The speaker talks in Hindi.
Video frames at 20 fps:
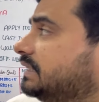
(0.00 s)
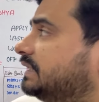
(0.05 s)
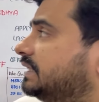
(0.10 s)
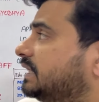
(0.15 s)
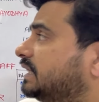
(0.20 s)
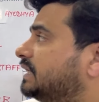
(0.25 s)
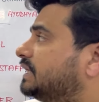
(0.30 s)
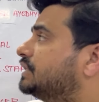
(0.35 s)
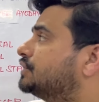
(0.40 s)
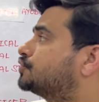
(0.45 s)

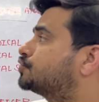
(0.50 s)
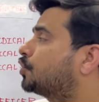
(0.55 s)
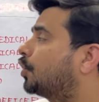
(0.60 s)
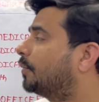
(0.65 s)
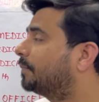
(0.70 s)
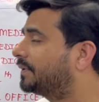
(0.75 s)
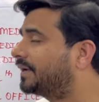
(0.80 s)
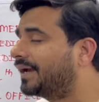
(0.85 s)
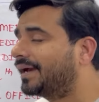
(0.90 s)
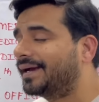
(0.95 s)
ये
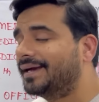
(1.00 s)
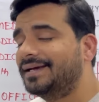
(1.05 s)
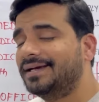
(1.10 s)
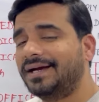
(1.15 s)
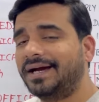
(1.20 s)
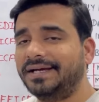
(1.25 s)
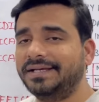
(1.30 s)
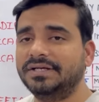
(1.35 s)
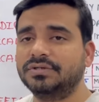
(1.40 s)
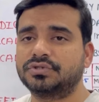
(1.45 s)
जॉब क्या है
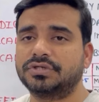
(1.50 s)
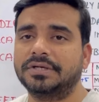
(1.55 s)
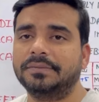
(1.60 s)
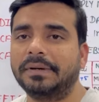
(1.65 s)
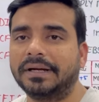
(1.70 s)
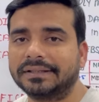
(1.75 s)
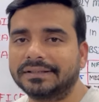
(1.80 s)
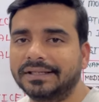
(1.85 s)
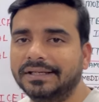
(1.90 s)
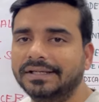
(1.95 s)
आइए उसकी
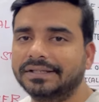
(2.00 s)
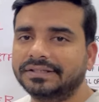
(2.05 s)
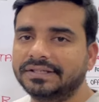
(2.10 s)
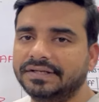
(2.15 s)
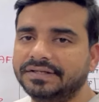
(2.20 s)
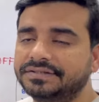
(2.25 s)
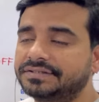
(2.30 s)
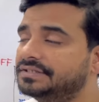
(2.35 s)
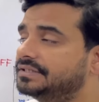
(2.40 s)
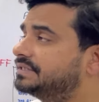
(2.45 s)
बात कर लेते
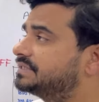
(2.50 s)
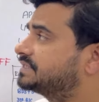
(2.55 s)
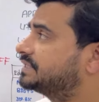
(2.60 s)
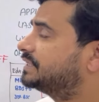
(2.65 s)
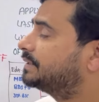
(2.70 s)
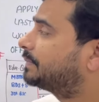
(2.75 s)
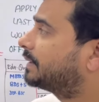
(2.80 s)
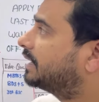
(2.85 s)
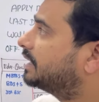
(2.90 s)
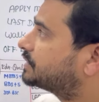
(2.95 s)
हैं सीधे
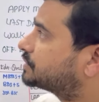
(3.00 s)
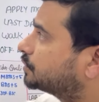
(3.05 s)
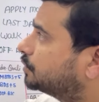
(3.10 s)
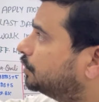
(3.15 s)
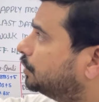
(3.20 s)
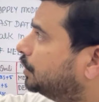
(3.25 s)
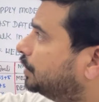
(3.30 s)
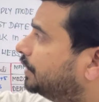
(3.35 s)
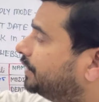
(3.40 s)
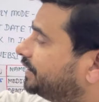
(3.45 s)
सीधे पहले से
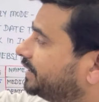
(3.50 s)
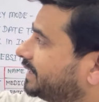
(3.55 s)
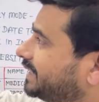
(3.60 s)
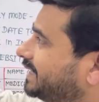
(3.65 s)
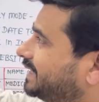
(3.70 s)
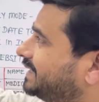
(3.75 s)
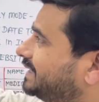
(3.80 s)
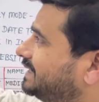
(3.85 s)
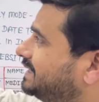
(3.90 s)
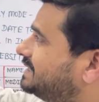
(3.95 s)

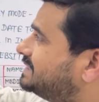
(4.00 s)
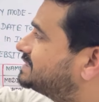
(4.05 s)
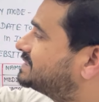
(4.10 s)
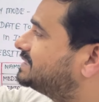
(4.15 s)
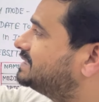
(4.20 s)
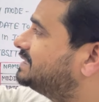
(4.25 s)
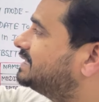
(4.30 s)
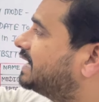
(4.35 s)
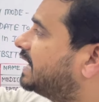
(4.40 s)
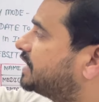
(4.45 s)
देखिए ई
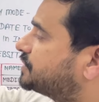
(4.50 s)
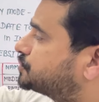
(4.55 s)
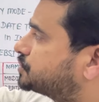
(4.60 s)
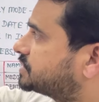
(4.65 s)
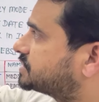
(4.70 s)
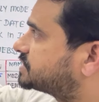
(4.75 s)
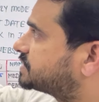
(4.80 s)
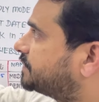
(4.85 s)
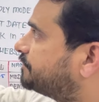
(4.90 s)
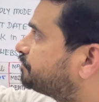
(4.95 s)
सी एच
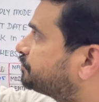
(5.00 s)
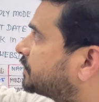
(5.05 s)
एस